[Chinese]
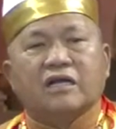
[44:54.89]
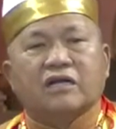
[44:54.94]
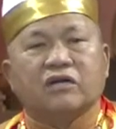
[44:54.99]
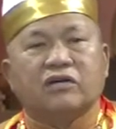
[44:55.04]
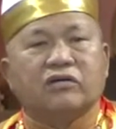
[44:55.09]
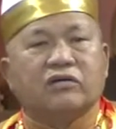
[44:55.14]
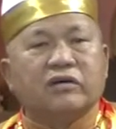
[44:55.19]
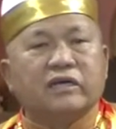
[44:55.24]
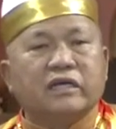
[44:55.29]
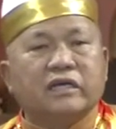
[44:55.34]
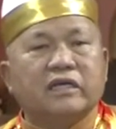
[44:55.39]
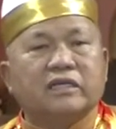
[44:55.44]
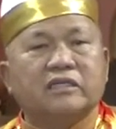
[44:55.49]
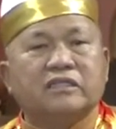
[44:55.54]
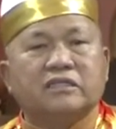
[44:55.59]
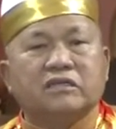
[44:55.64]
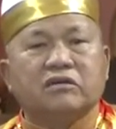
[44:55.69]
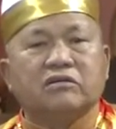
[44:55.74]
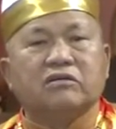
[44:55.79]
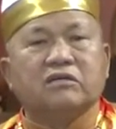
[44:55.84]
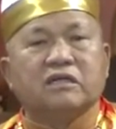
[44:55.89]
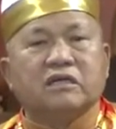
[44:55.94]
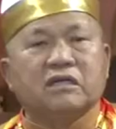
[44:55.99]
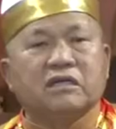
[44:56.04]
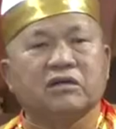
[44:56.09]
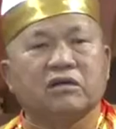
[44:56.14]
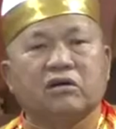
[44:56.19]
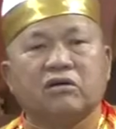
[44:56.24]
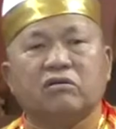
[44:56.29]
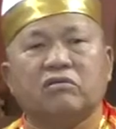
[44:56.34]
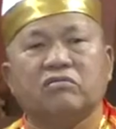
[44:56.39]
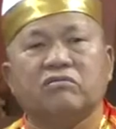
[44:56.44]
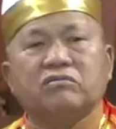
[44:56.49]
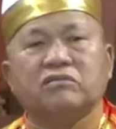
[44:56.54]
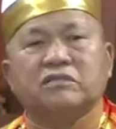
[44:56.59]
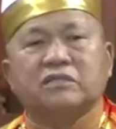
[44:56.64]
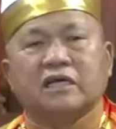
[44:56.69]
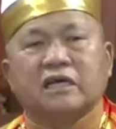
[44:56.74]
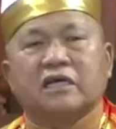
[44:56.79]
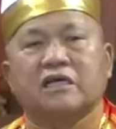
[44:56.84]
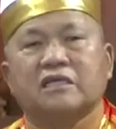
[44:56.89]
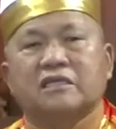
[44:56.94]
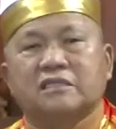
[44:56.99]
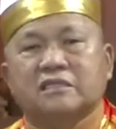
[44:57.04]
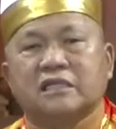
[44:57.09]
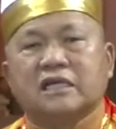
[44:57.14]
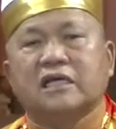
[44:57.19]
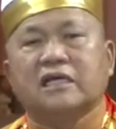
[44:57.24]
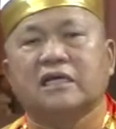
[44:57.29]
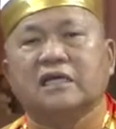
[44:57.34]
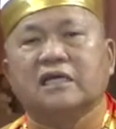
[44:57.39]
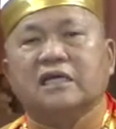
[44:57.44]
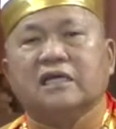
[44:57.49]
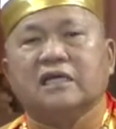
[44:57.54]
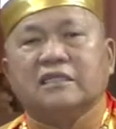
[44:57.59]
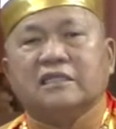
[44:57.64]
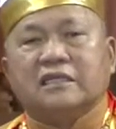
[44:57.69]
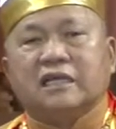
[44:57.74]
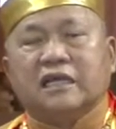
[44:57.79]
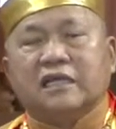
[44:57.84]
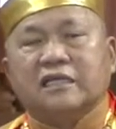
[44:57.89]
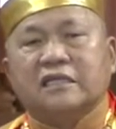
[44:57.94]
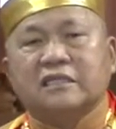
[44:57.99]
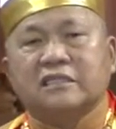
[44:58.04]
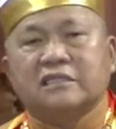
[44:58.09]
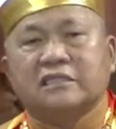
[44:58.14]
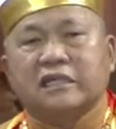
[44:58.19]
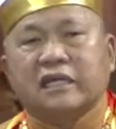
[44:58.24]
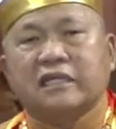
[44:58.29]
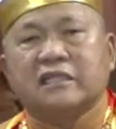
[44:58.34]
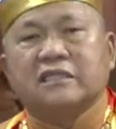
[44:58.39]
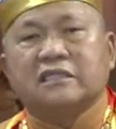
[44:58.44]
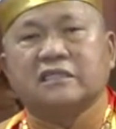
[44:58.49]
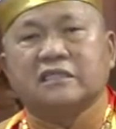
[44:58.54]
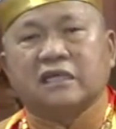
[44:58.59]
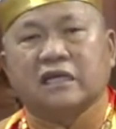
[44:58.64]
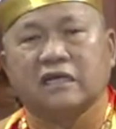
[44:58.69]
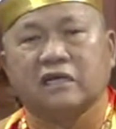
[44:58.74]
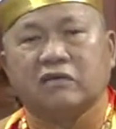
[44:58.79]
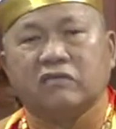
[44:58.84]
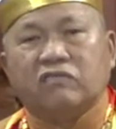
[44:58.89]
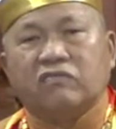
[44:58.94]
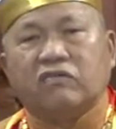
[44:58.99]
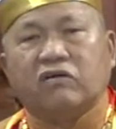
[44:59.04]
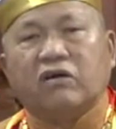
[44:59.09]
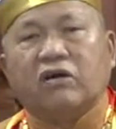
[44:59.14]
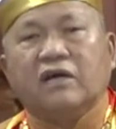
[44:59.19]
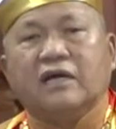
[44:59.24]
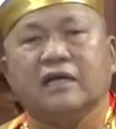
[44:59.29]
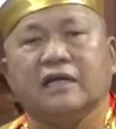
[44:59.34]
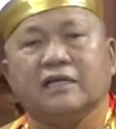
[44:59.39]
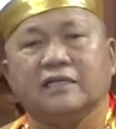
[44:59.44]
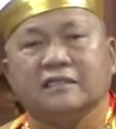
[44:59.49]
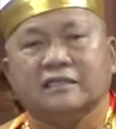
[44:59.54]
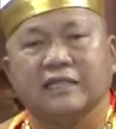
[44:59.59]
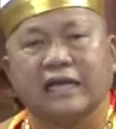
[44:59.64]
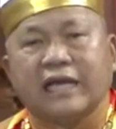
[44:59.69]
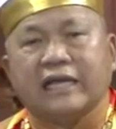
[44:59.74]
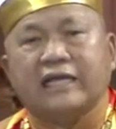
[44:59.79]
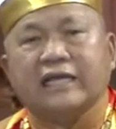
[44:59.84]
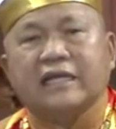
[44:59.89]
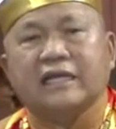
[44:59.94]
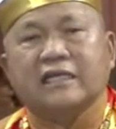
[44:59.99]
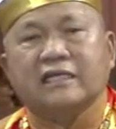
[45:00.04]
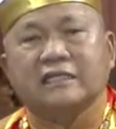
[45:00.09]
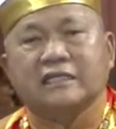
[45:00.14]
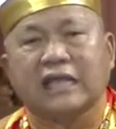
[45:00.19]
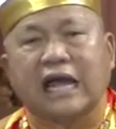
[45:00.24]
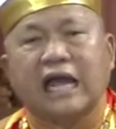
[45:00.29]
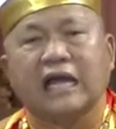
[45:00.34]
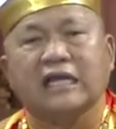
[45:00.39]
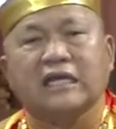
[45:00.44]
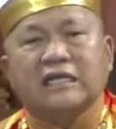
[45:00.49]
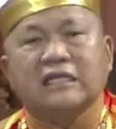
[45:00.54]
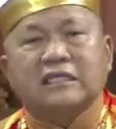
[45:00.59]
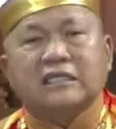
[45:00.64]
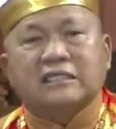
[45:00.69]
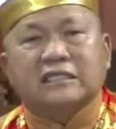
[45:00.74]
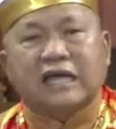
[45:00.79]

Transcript: 各位就能够成圣、成贤、成佛，在当